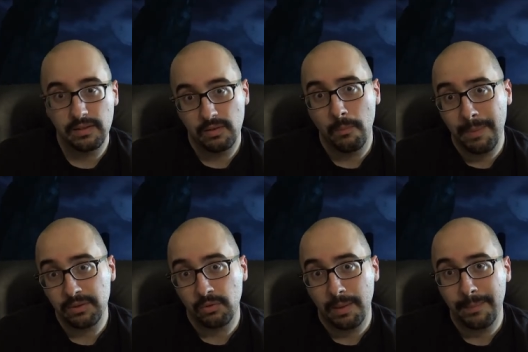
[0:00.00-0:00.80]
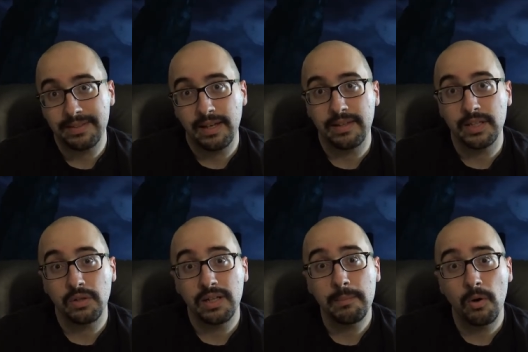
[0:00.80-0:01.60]
Combattono la battaglia
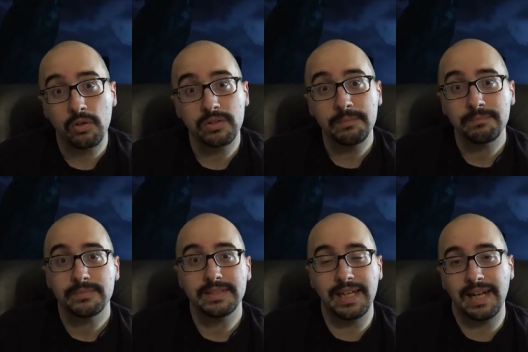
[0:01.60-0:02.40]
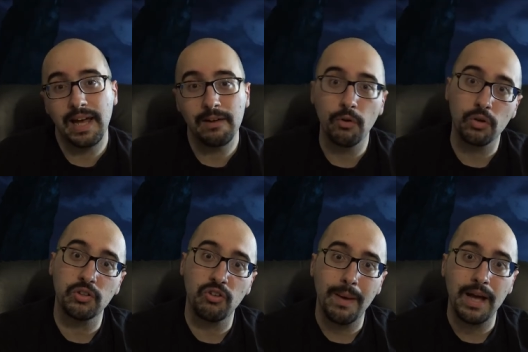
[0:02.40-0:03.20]
dell'isola dei morti, si crea il
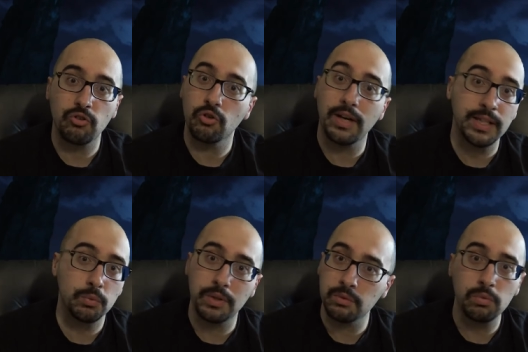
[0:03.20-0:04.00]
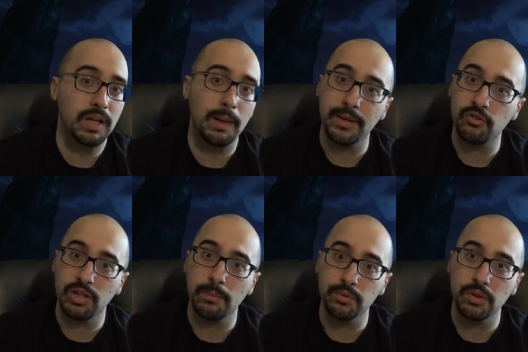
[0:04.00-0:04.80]
vortice magico che risucchia tutta la magia
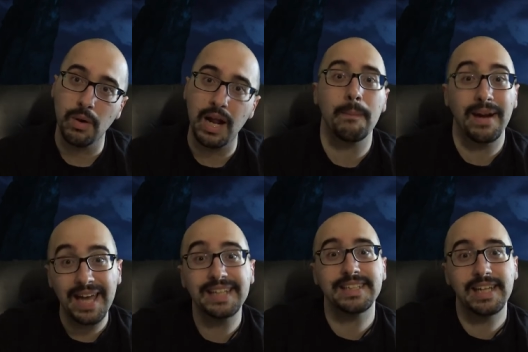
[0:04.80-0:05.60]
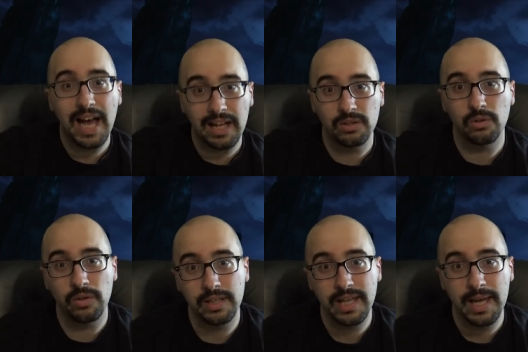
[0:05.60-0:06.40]
del mondo di Warhammer,
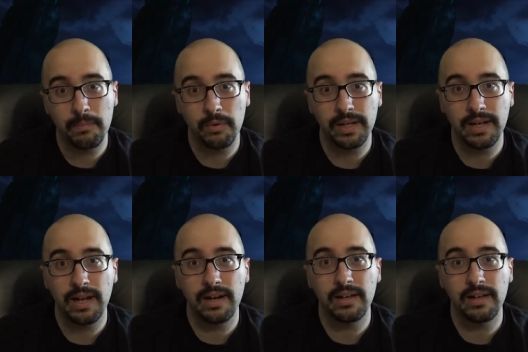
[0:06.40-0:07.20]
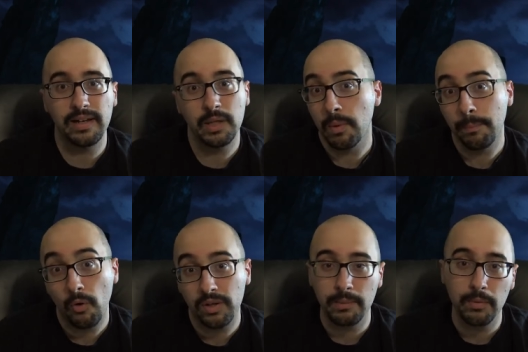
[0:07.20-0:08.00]
esiliando i demoni nel, nei due
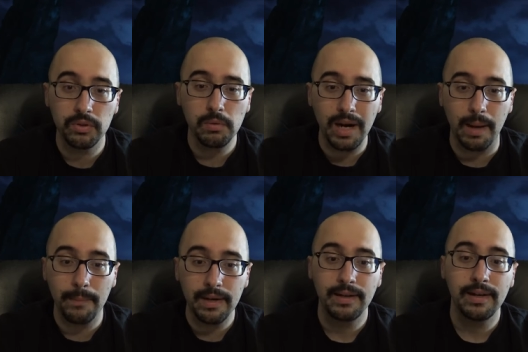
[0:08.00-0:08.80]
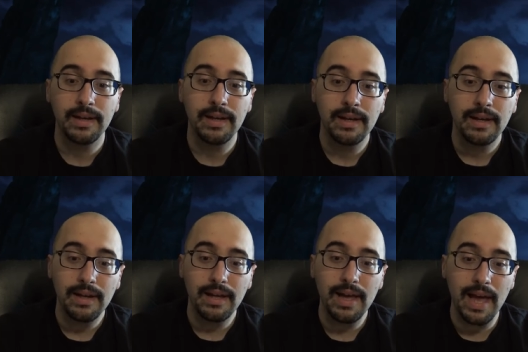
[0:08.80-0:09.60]
poli del mondo di Warhammer,
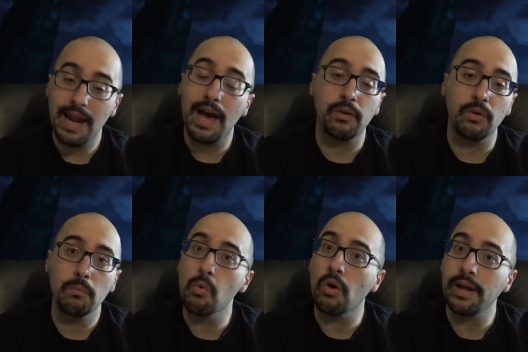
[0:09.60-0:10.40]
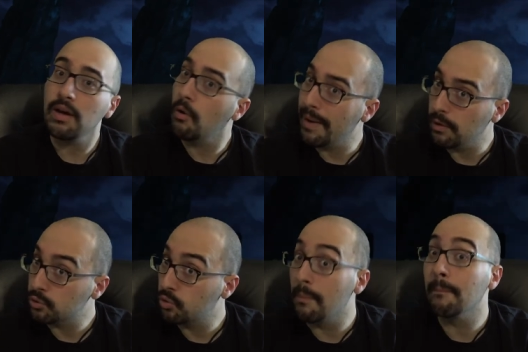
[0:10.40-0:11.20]
Enarion muore, o meglio
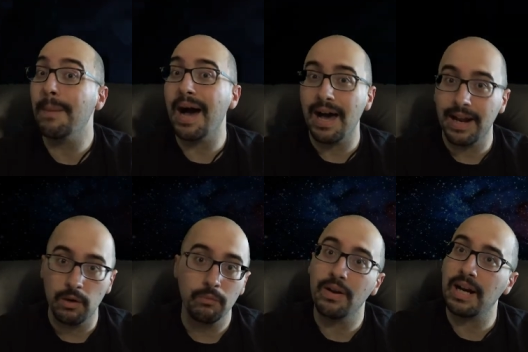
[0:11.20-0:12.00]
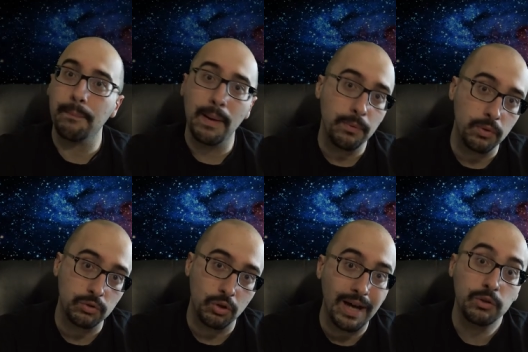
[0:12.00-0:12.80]
scompare, non verrà mai più
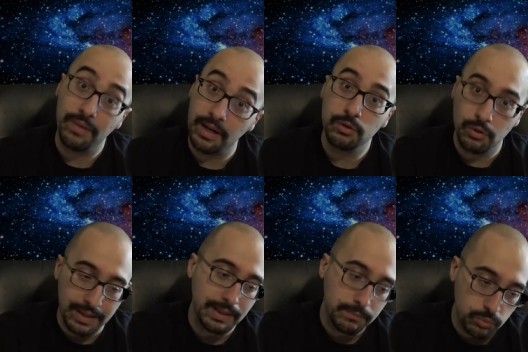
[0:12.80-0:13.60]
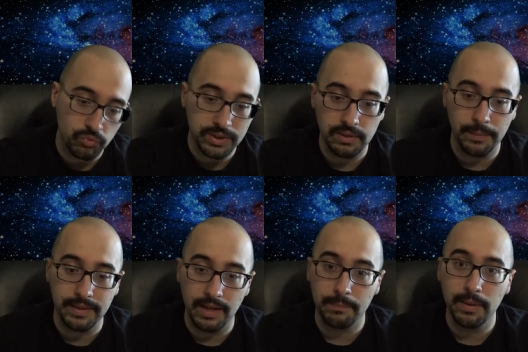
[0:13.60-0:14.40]
ritrovato, verrà ritrovata
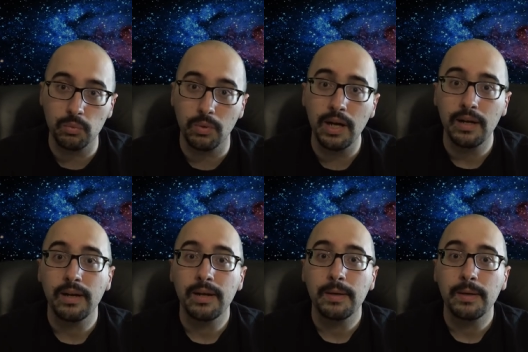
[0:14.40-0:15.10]
successivamente l'armatura,